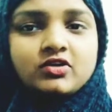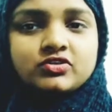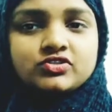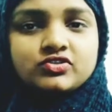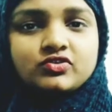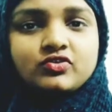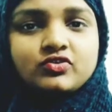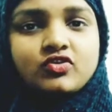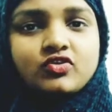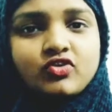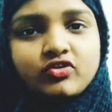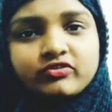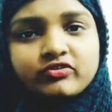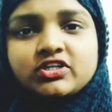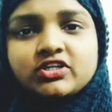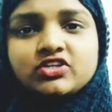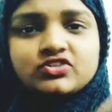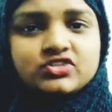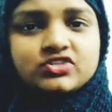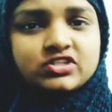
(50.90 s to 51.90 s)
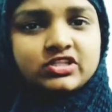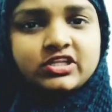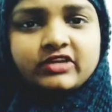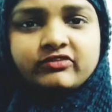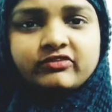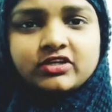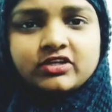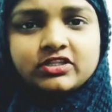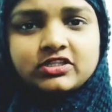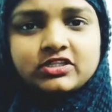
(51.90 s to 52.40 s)
సో కోవిడ్ వచ్చిన
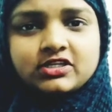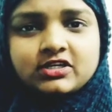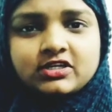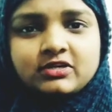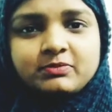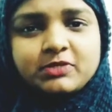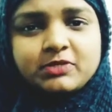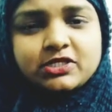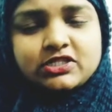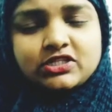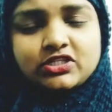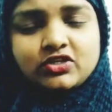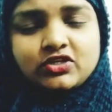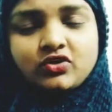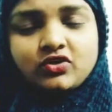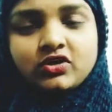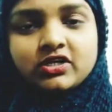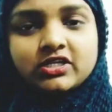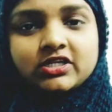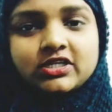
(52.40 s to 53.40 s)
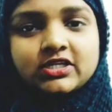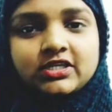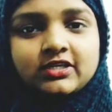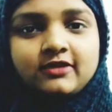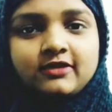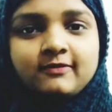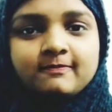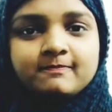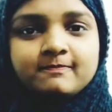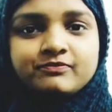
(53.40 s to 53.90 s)
తర్వాత ప్రతి ఒక్కరికి
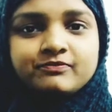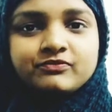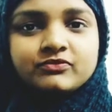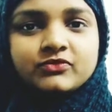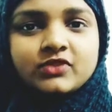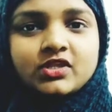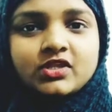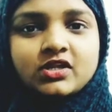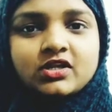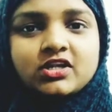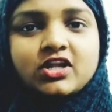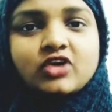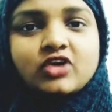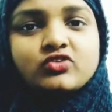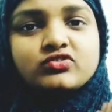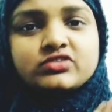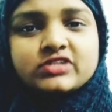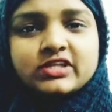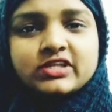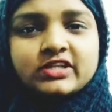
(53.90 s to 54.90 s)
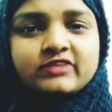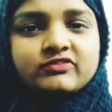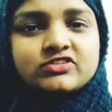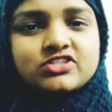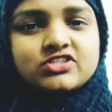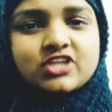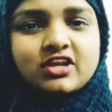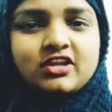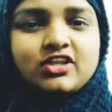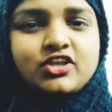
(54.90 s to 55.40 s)
డౌట్స్ అనేవి
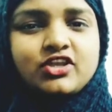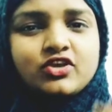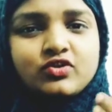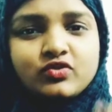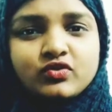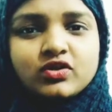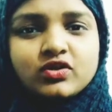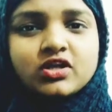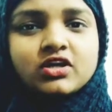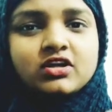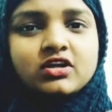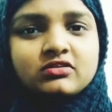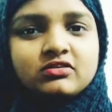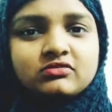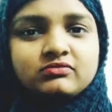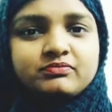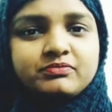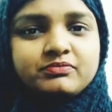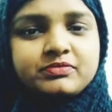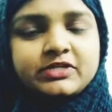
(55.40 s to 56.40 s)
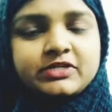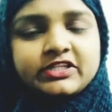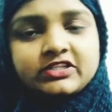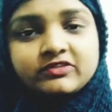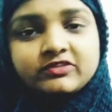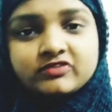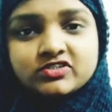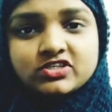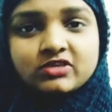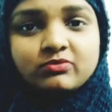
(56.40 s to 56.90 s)
చాలా ఎక్కువగా
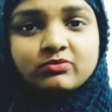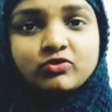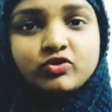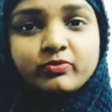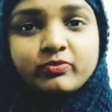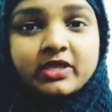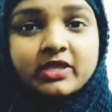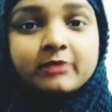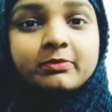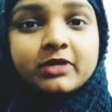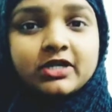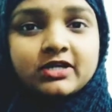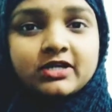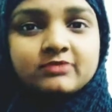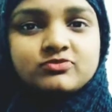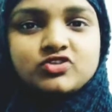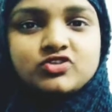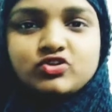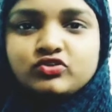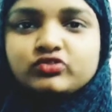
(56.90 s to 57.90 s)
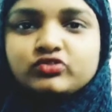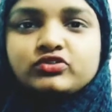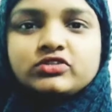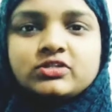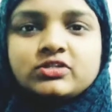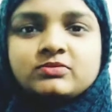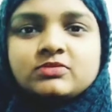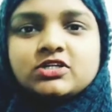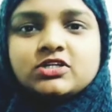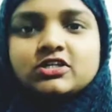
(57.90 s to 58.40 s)
ప్రతి విషయంలో భయపడడం
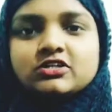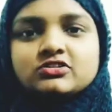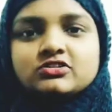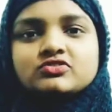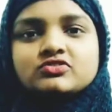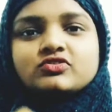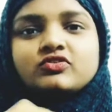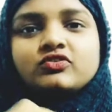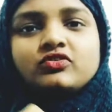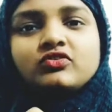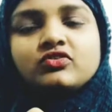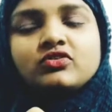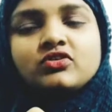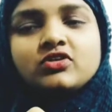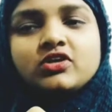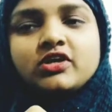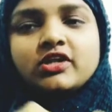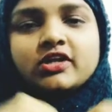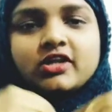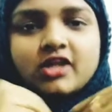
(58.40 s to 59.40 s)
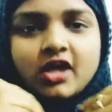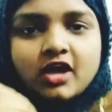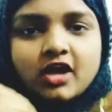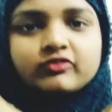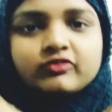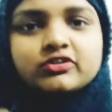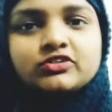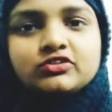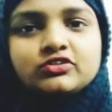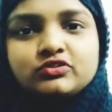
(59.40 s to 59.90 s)
జరుగుతుందనమాట సో నా
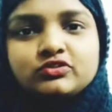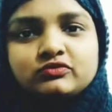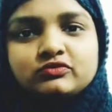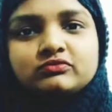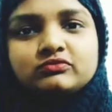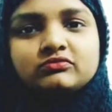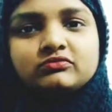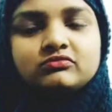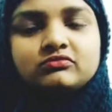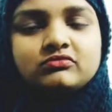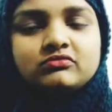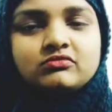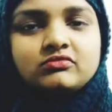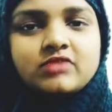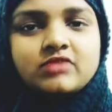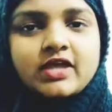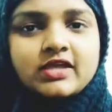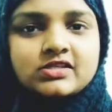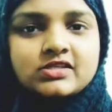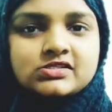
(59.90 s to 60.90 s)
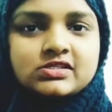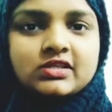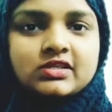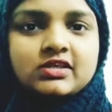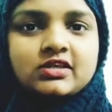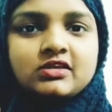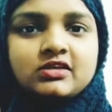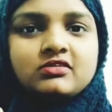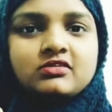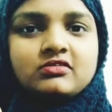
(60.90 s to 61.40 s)
వంతు యాజ్ ఏ
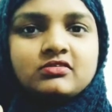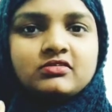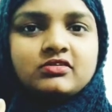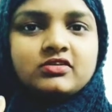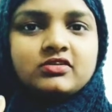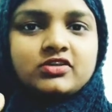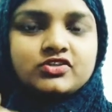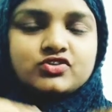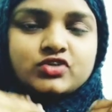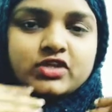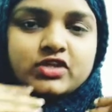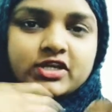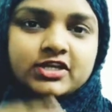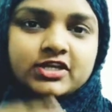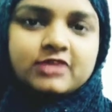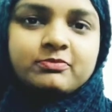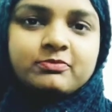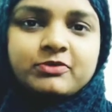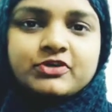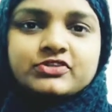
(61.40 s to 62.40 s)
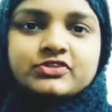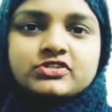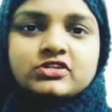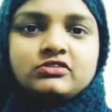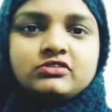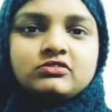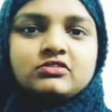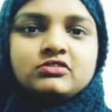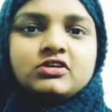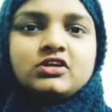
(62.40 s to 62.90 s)
ఎడ్యుకేటెడ్
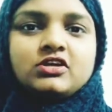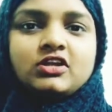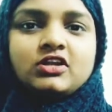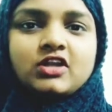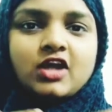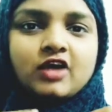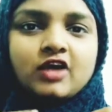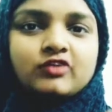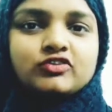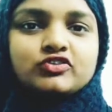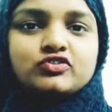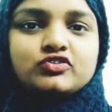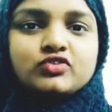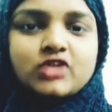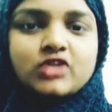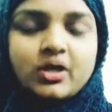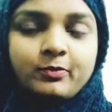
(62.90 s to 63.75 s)
పర్సన్ నా వంతు నా